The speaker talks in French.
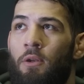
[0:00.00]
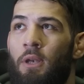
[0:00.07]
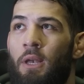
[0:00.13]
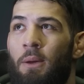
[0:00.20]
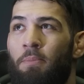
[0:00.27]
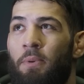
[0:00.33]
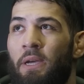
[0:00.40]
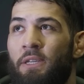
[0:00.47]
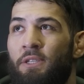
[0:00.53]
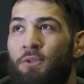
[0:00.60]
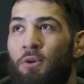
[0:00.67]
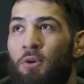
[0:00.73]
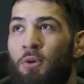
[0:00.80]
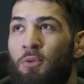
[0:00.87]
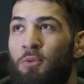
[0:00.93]
La
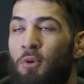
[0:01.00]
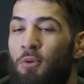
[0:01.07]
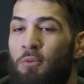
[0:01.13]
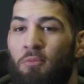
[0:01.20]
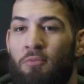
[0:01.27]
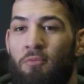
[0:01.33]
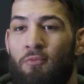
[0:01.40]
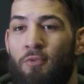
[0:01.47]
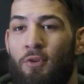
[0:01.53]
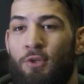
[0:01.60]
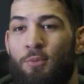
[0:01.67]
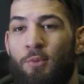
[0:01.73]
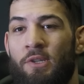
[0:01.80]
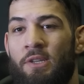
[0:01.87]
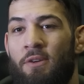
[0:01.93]
pression, non.
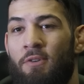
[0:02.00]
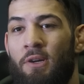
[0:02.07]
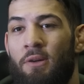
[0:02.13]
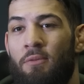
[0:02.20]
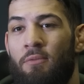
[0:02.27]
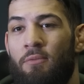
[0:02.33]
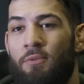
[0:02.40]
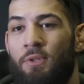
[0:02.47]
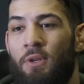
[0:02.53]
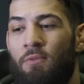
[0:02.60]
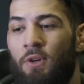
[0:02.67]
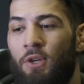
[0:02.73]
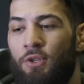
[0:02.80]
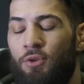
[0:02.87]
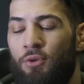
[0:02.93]
Franchement, ça va. Ça
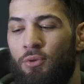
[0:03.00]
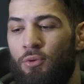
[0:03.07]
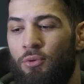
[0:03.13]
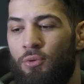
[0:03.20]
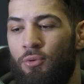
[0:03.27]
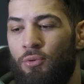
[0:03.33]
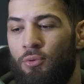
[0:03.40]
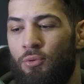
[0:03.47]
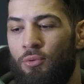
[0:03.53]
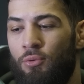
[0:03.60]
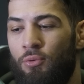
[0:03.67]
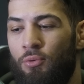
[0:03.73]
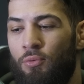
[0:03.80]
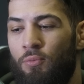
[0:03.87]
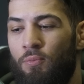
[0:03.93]
va.
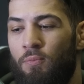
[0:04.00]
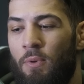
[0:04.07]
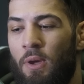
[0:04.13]
Je...